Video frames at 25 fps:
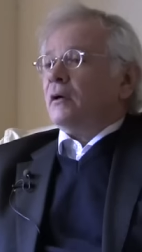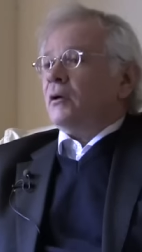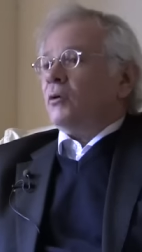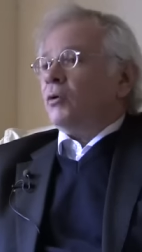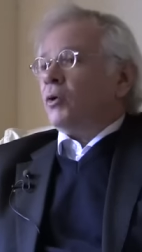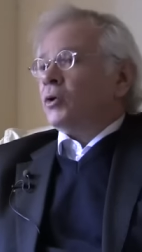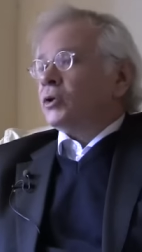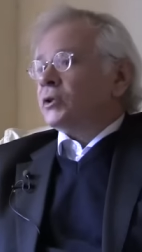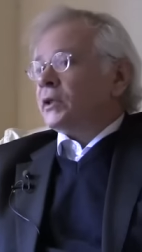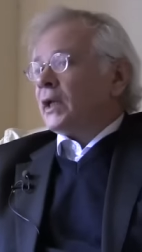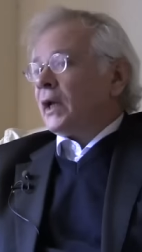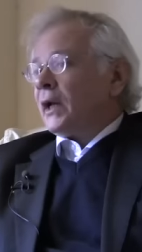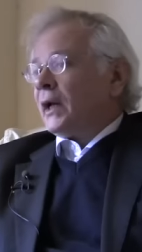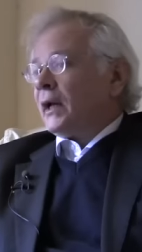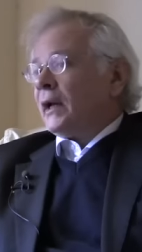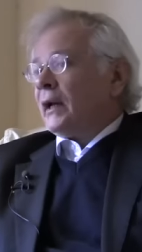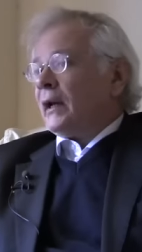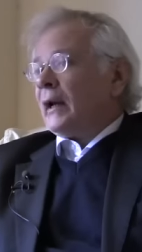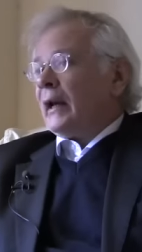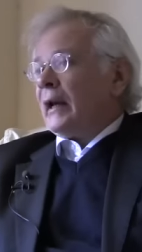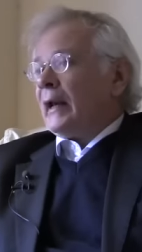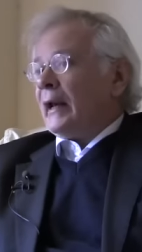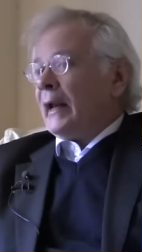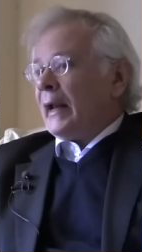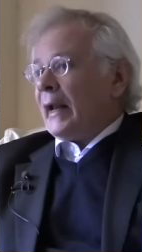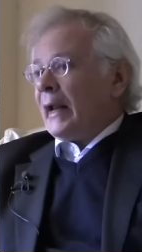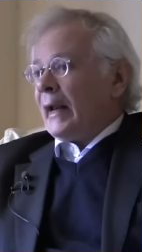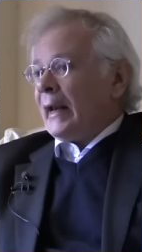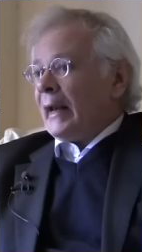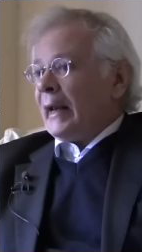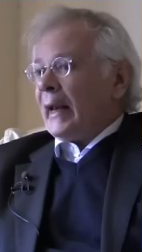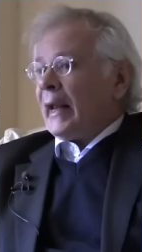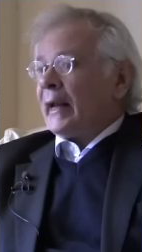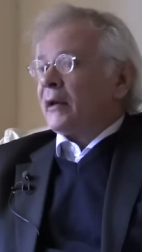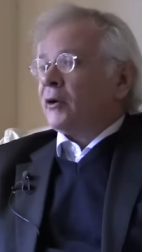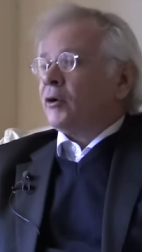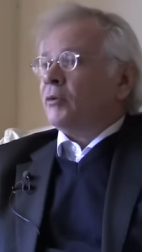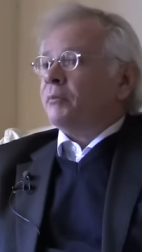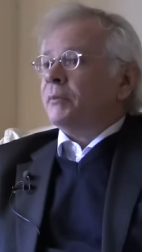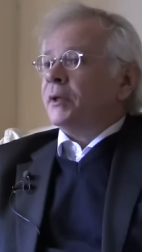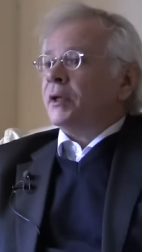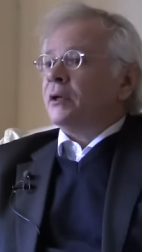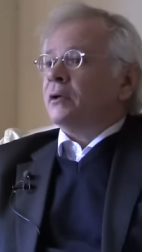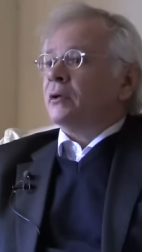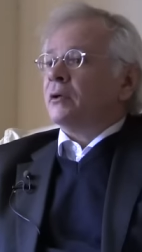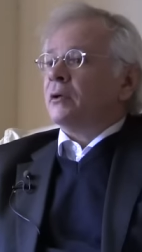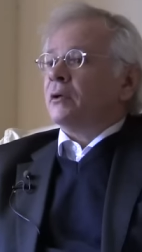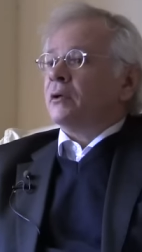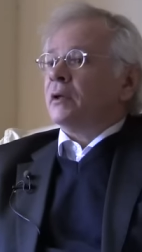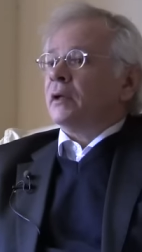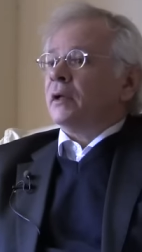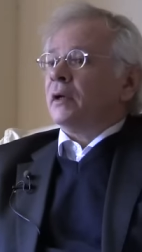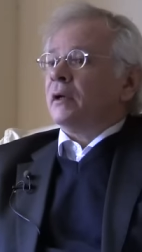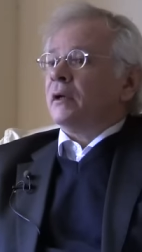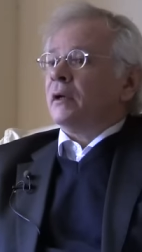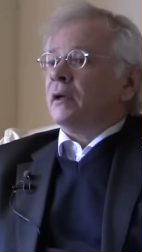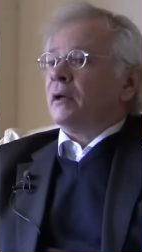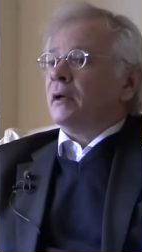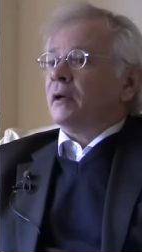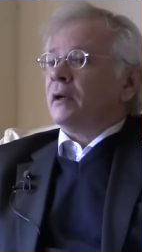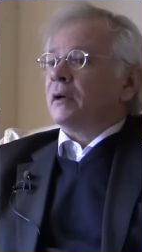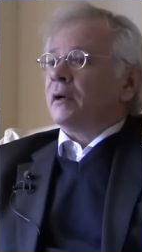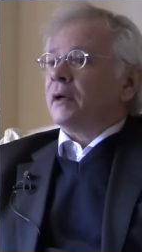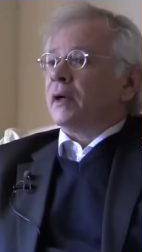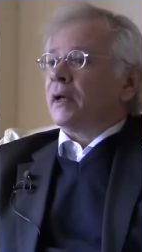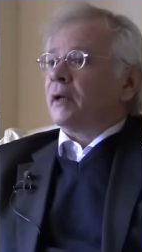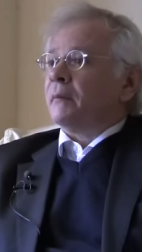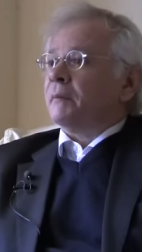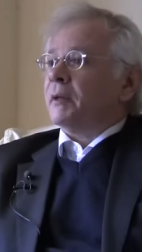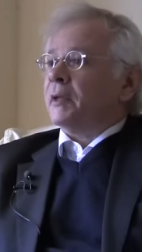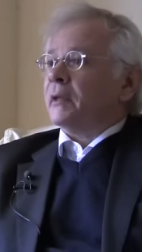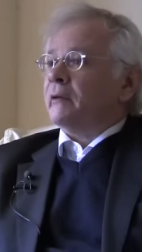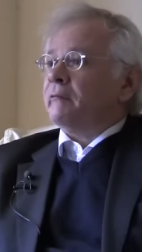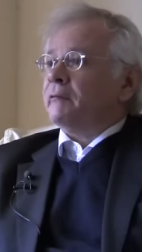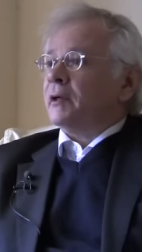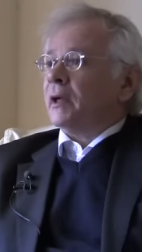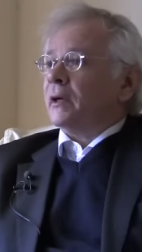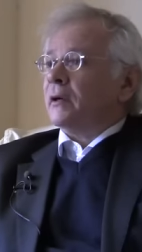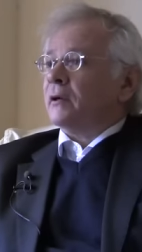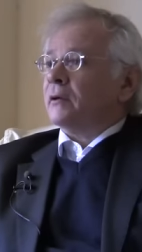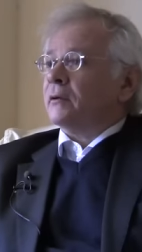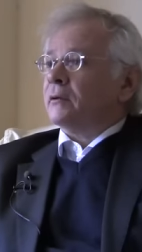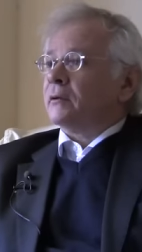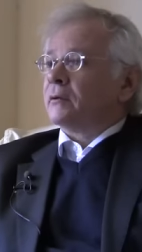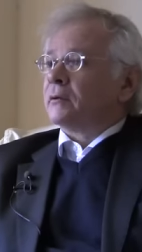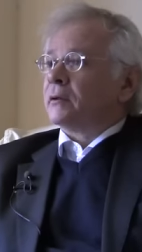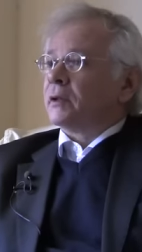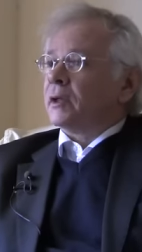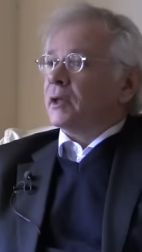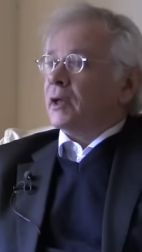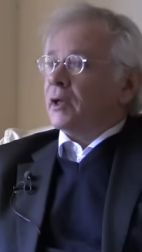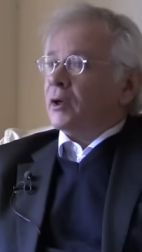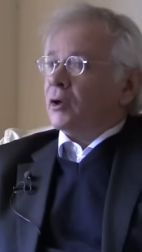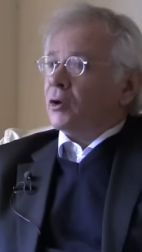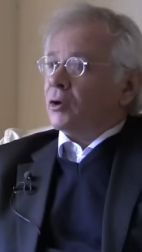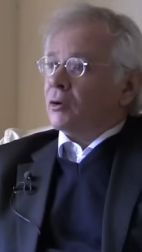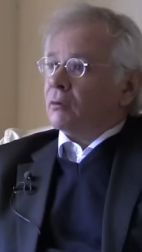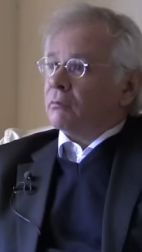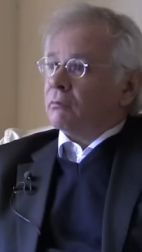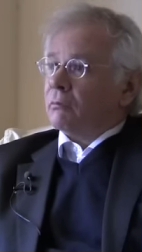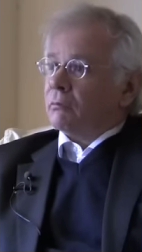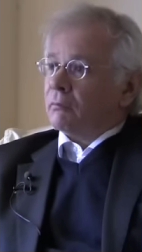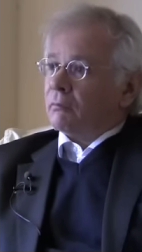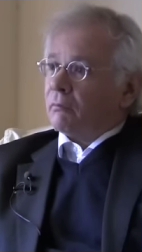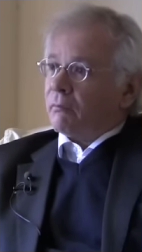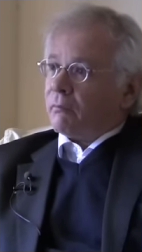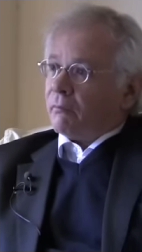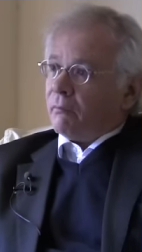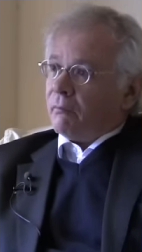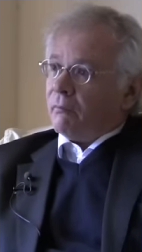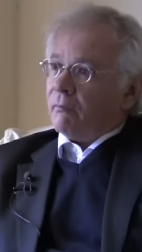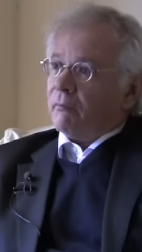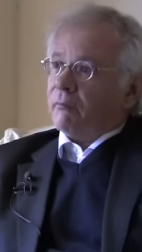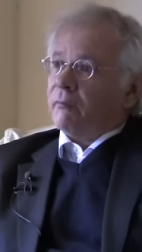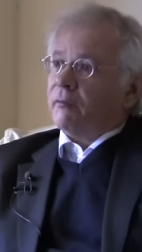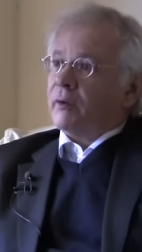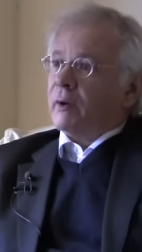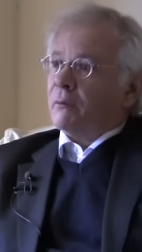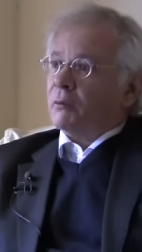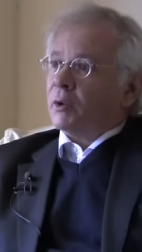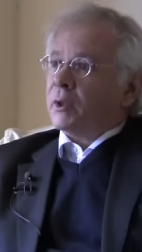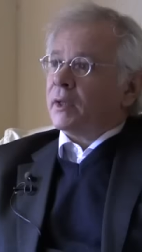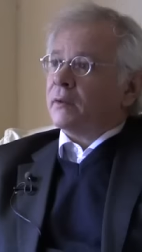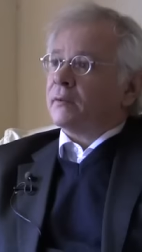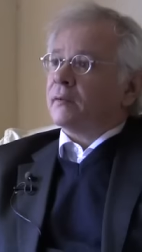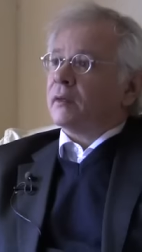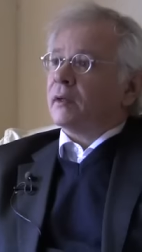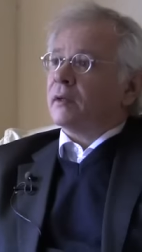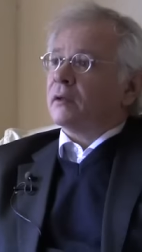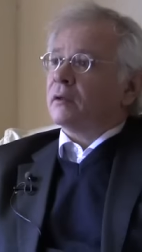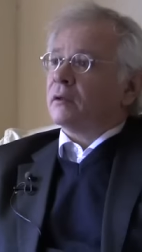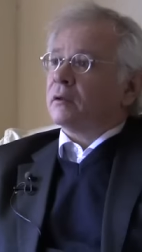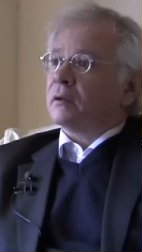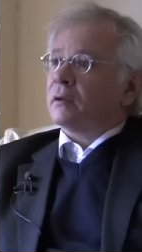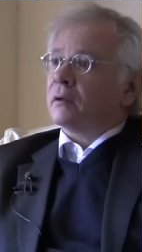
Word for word: Luego está el, largo periodo del régimen de Franco, que no mm, favorece eh,